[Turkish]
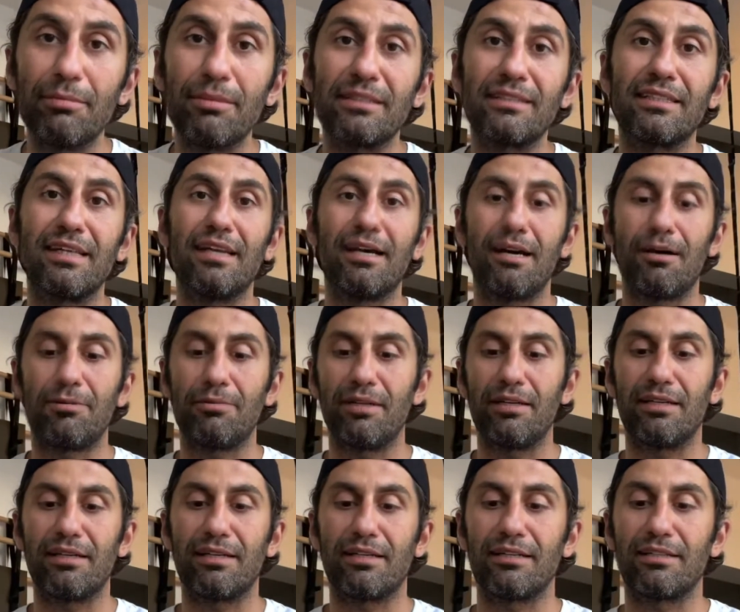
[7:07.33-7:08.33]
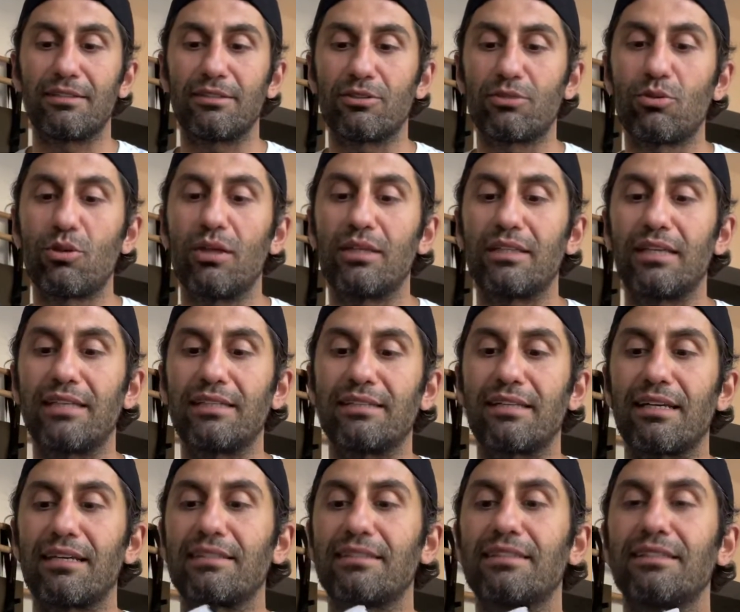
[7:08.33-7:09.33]
Mesela e, squat
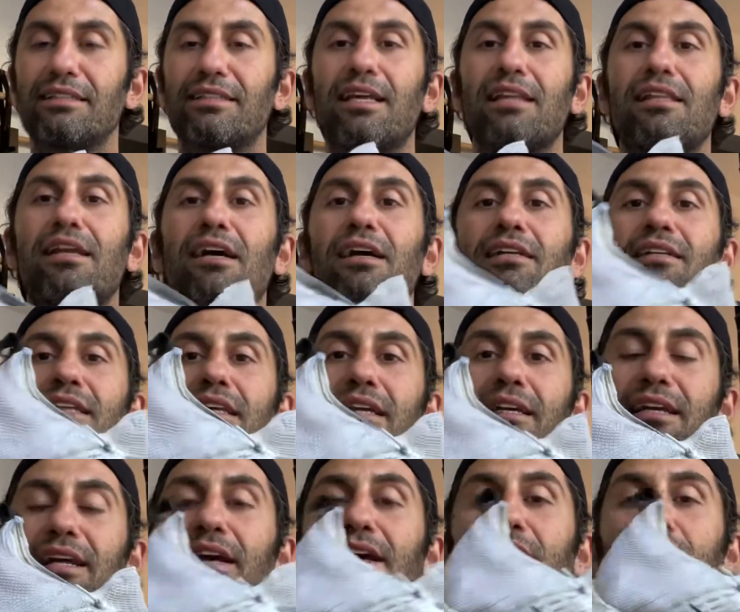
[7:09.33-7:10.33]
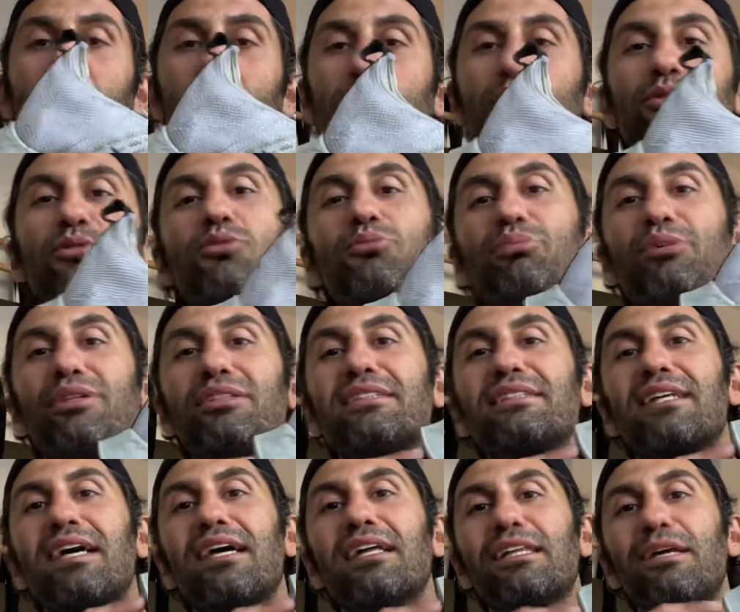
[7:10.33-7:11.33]
egzersizinde daha derine oturmanızı
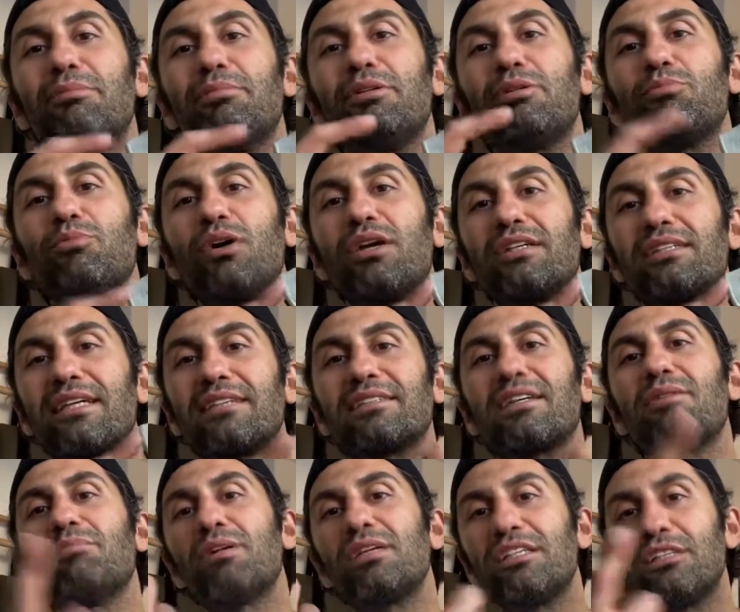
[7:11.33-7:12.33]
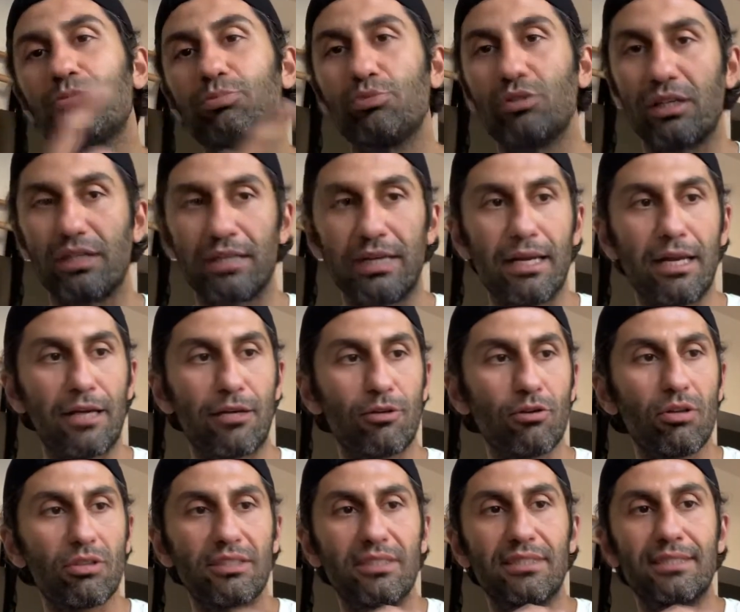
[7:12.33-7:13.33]
sağlayabilir bu egzersiz. Ama hiç buna gerek
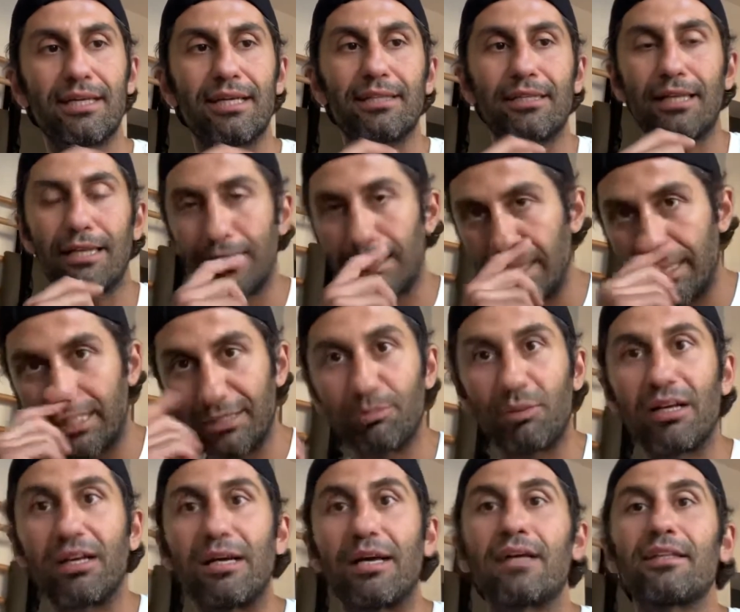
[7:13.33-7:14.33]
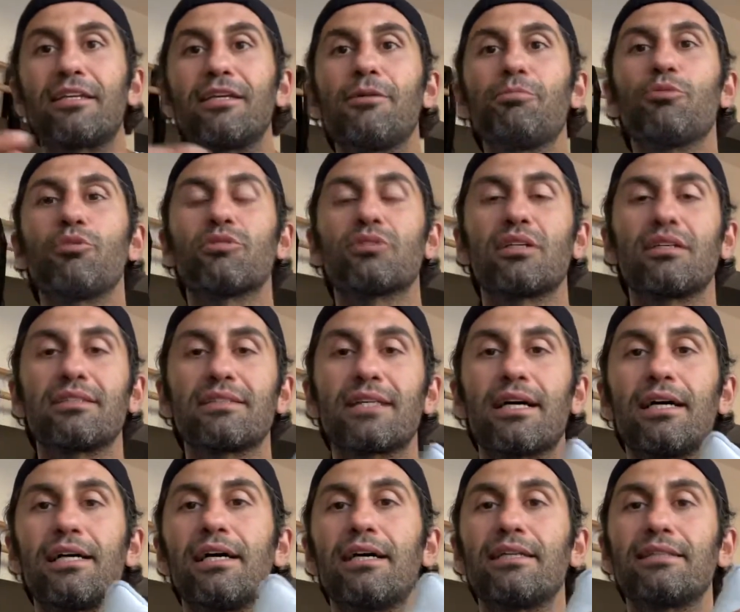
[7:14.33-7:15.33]
yok. Siz zaten çıplak ayakla yapıyorsanız da
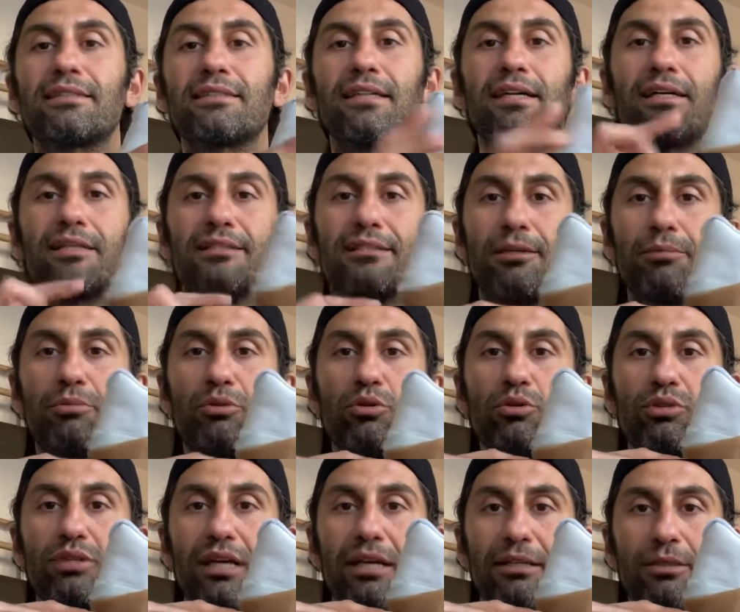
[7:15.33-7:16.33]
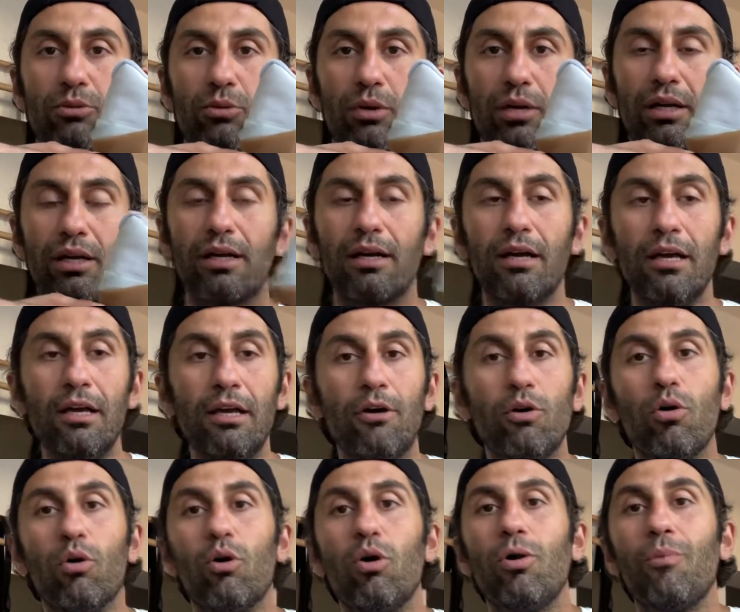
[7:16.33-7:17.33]
ayağınızın altına bir yükselti koyarak
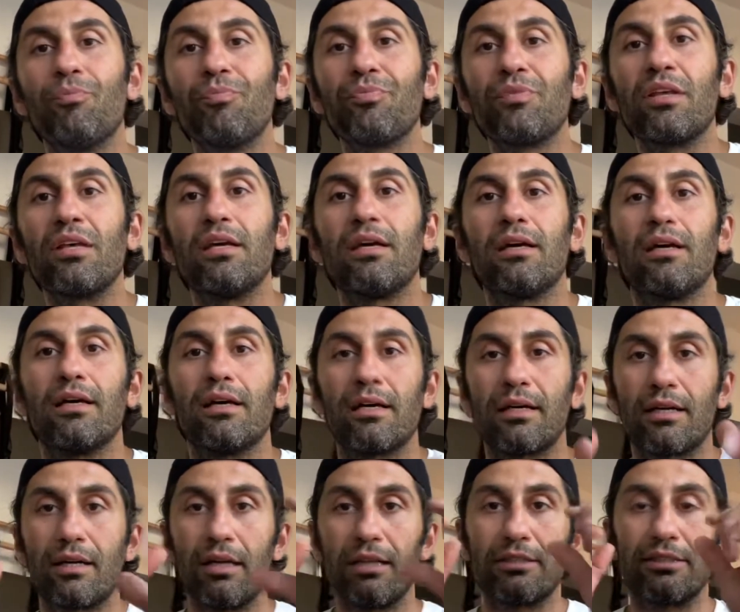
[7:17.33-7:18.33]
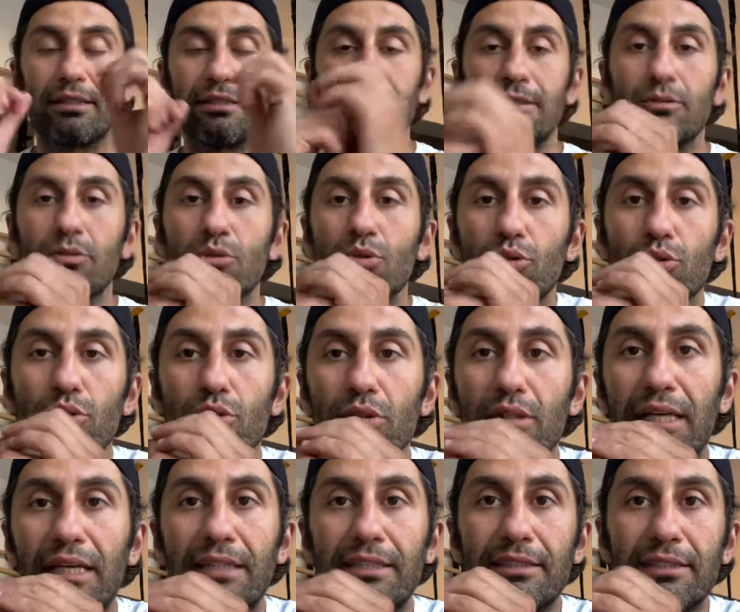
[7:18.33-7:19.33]
o e, kalçanızın duruşunu
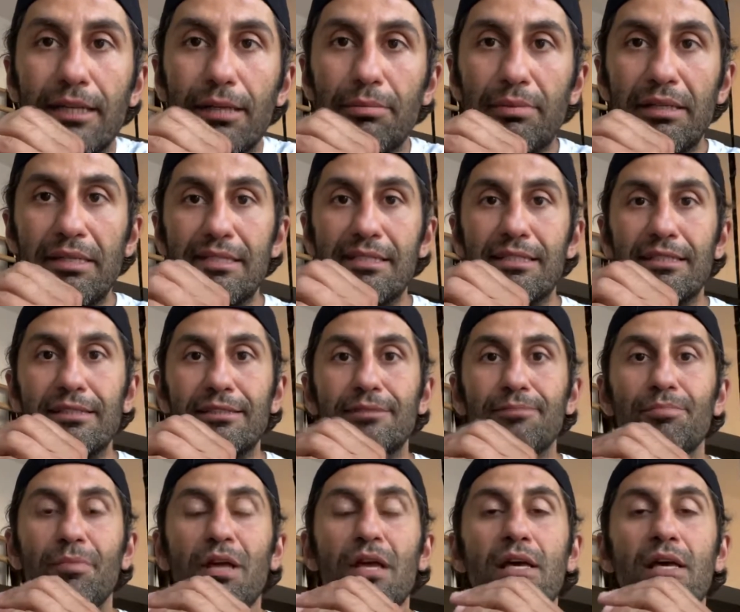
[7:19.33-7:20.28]
değiştirebilirsiniz.